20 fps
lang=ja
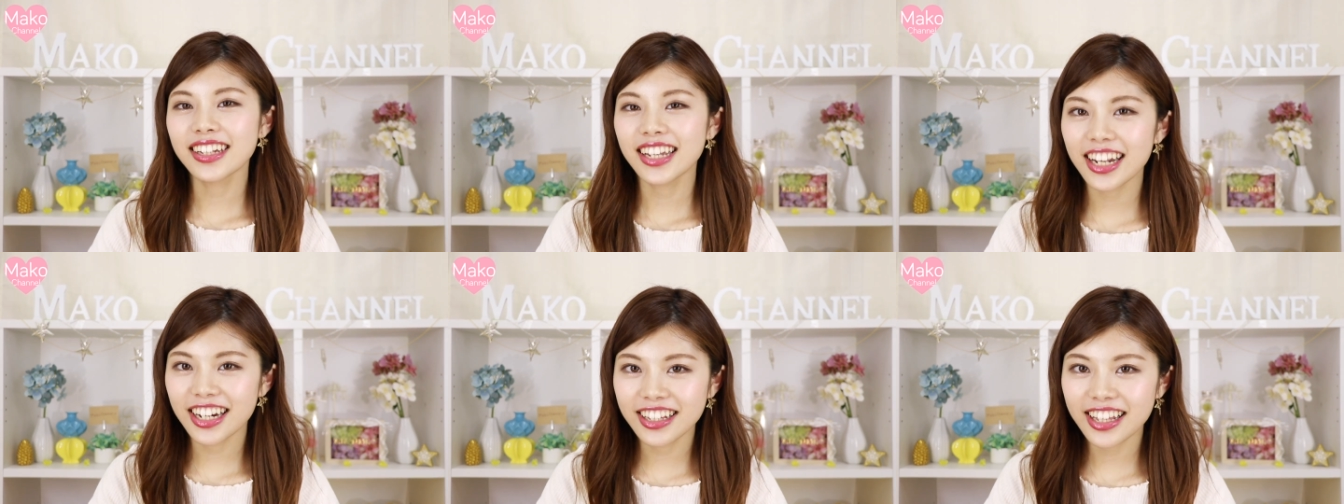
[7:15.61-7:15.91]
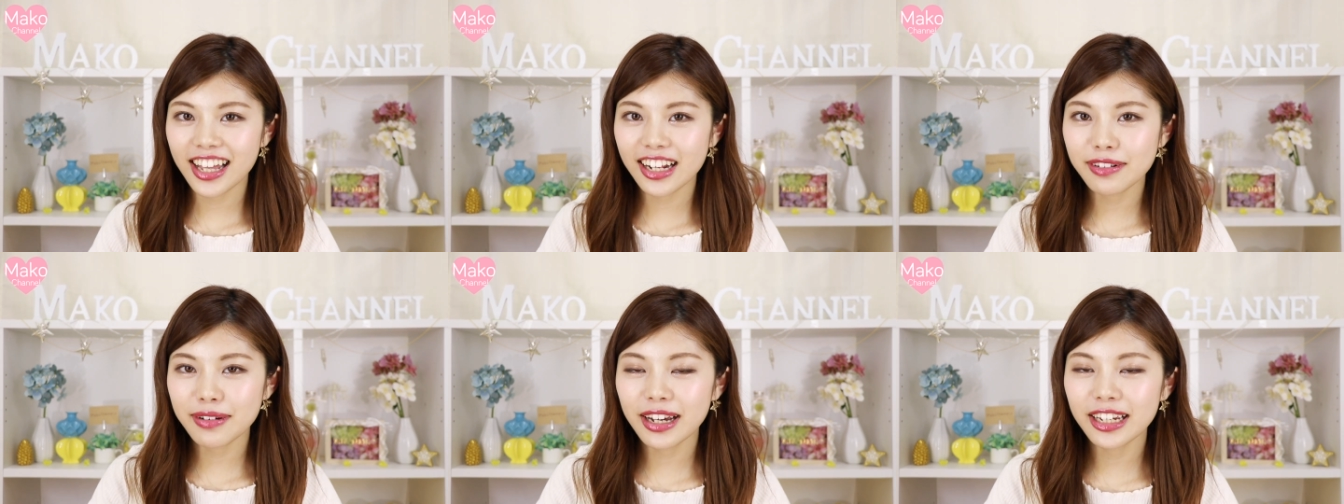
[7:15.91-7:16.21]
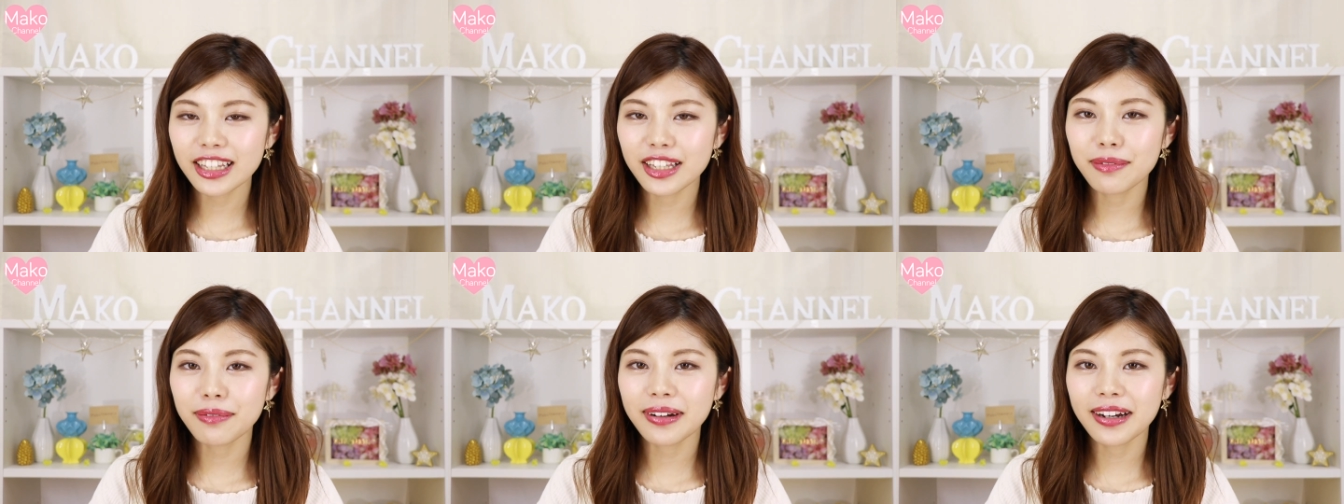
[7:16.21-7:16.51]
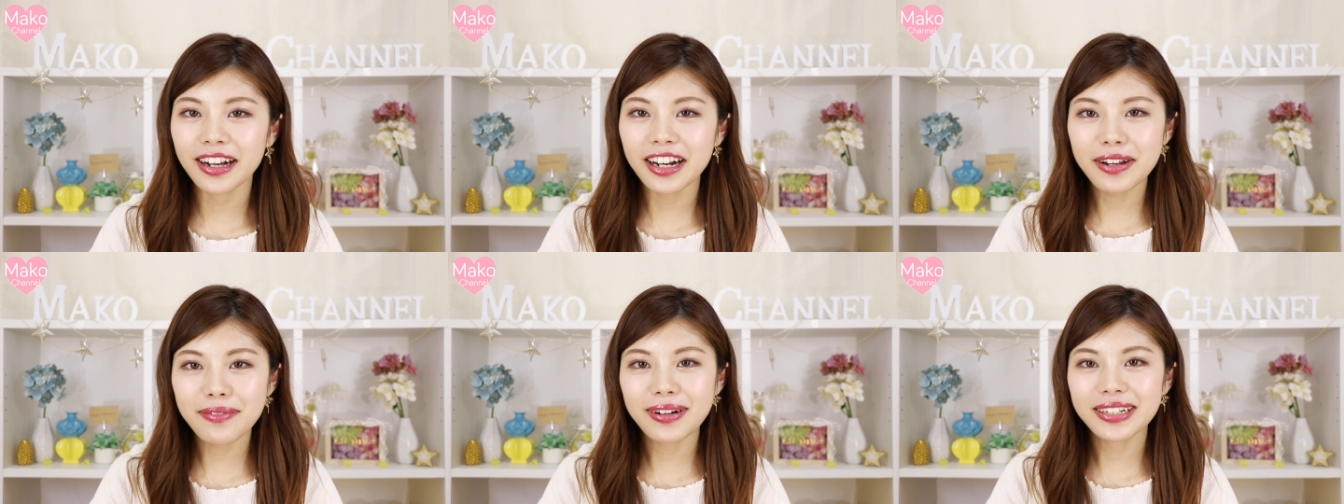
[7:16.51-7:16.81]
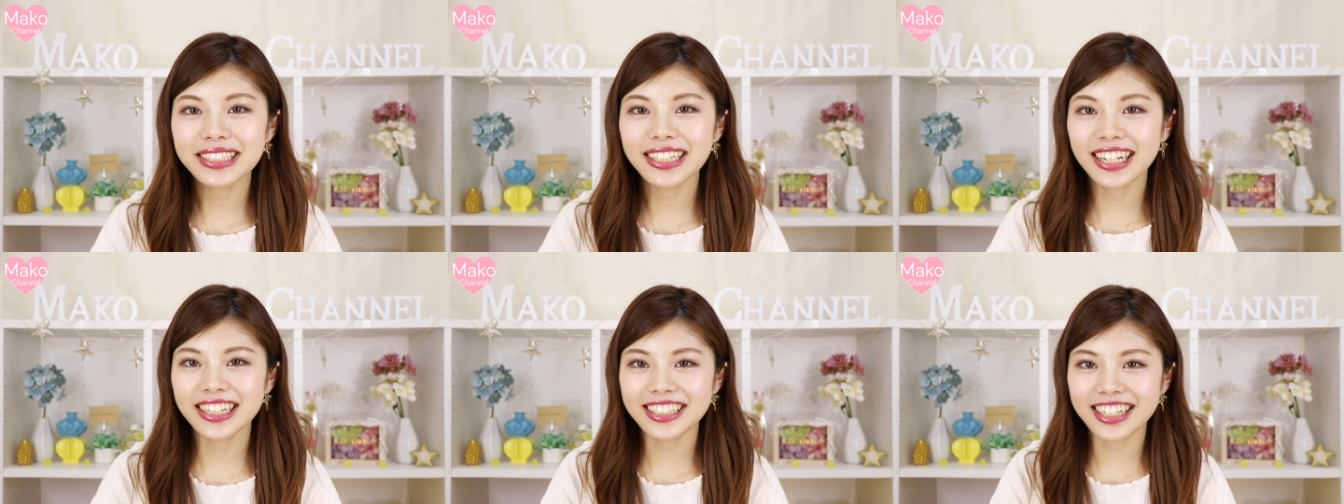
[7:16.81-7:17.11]
気になるアイテムがあれ
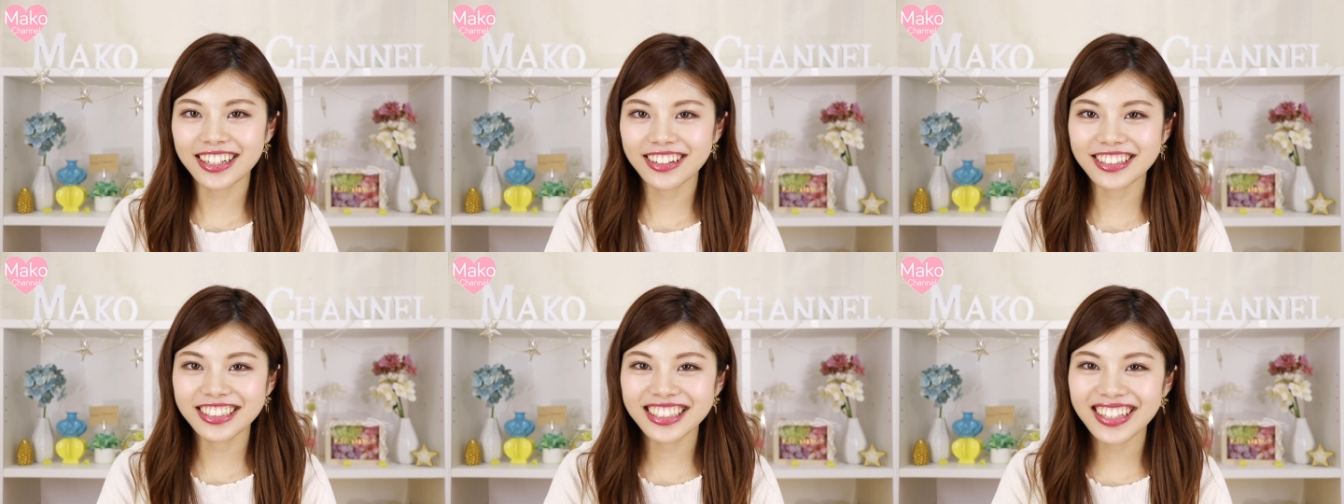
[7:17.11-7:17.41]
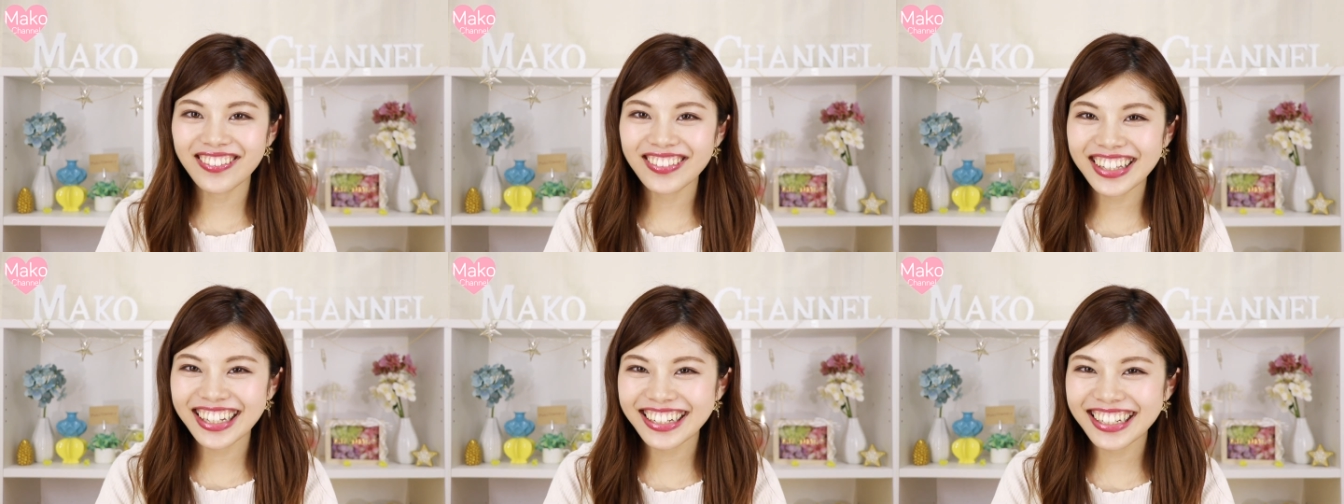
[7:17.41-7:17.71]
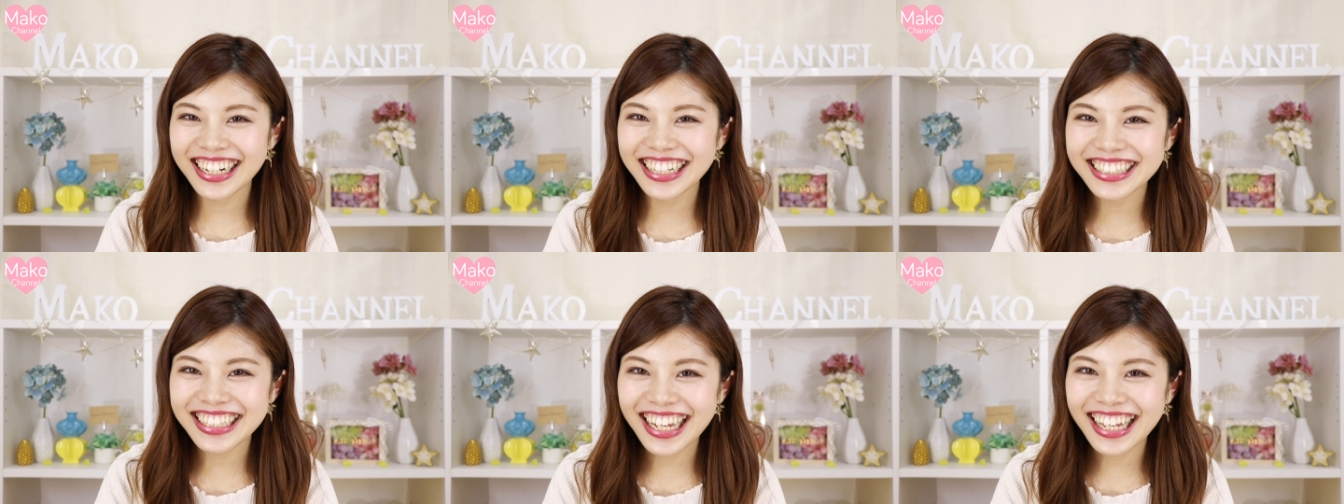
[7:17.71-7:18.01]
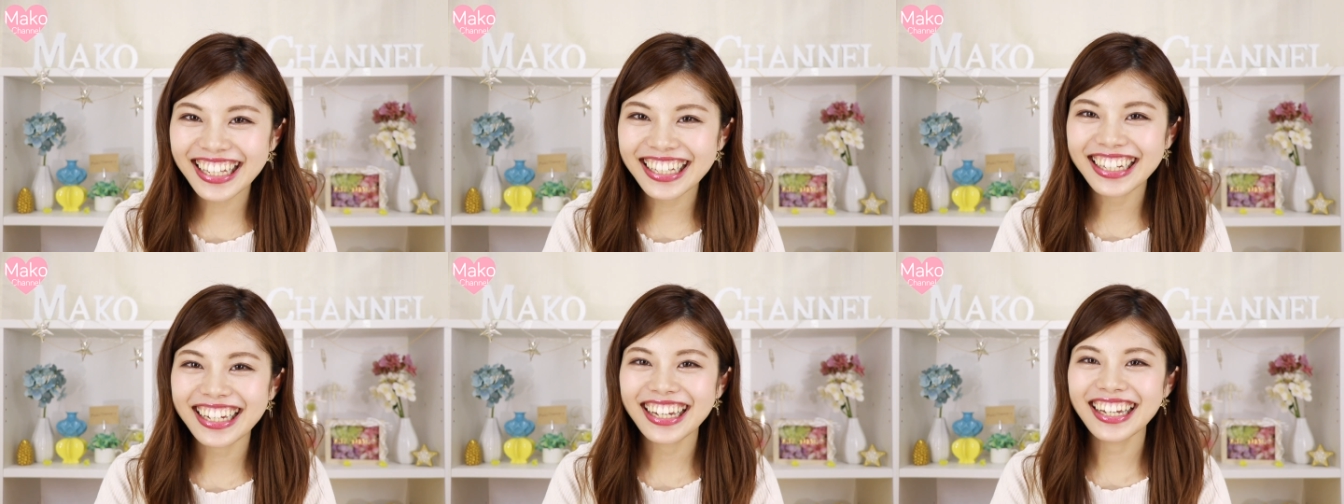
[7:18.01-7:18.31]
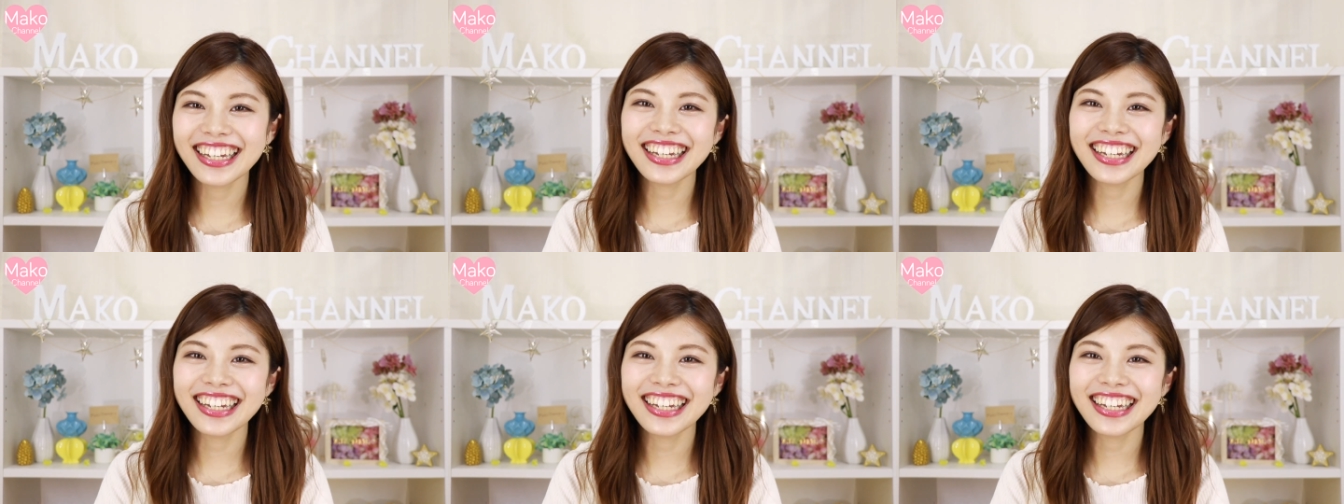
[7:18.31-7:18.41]
ばぜひチェックしてみてください